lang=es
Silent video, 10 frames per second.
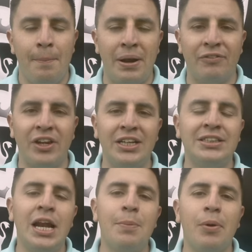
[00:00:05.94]
Para
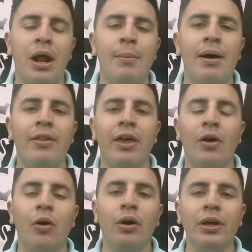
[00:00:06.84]
finalizar el programa de
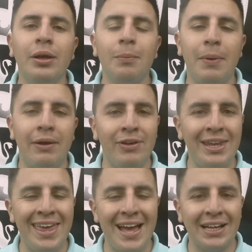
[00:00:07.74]
hoy me
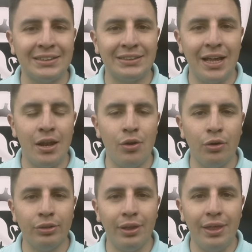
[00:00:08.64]
vine hasta el
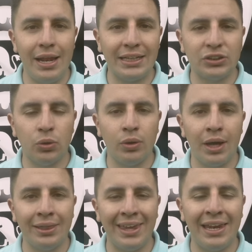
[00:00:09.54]
norte de la
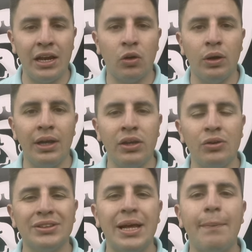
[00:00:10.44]
ciudad en el
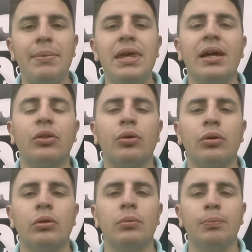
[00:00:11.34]
colegio San Viator.
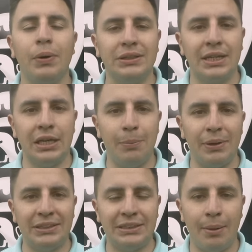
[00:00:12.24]
Pues aquí
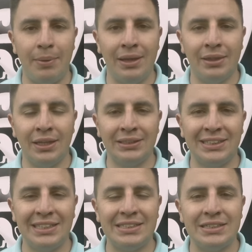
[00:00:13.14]
precisamente
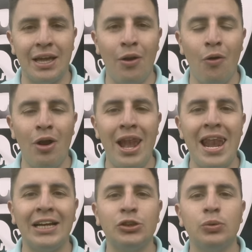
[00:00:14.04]
se instaló
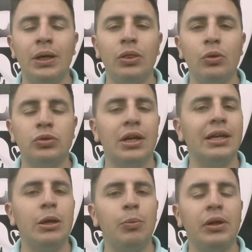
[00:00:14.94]
la Juventus, el
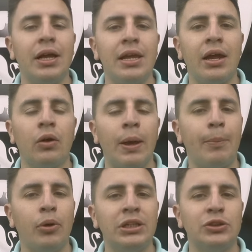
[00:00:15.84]
equipo italiano que
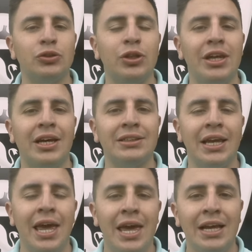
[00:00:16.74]
por estos días
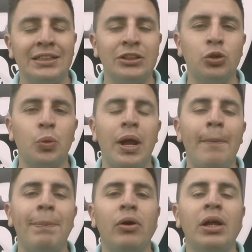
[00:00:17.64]
es el
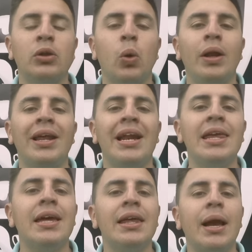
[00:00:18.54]
subcampeón actual de la
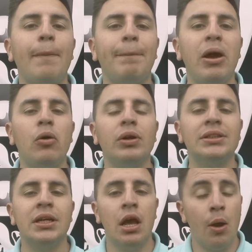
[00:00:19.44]
Liga de
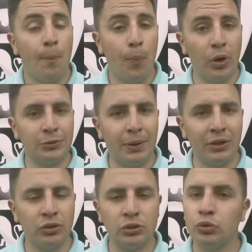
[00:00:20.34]
Campeones pues
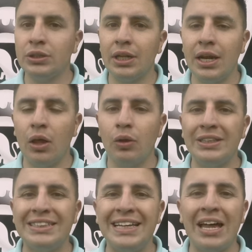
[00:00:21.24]
varios de sus
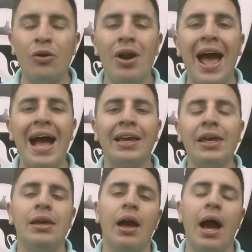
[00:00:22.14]
entrenadores llegaron
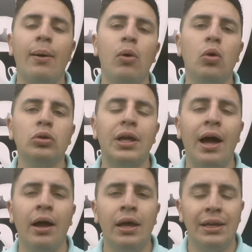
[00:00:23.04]
aquí a
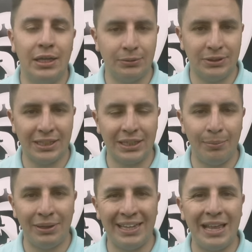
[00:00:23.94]
Bogotá,
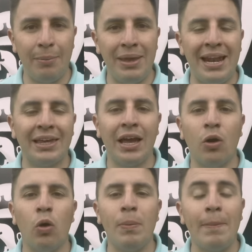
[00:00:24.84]
exactamente también aquí a
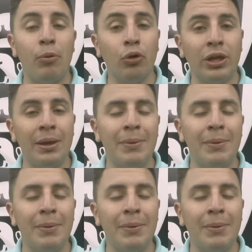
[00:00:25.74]
Colombia, porque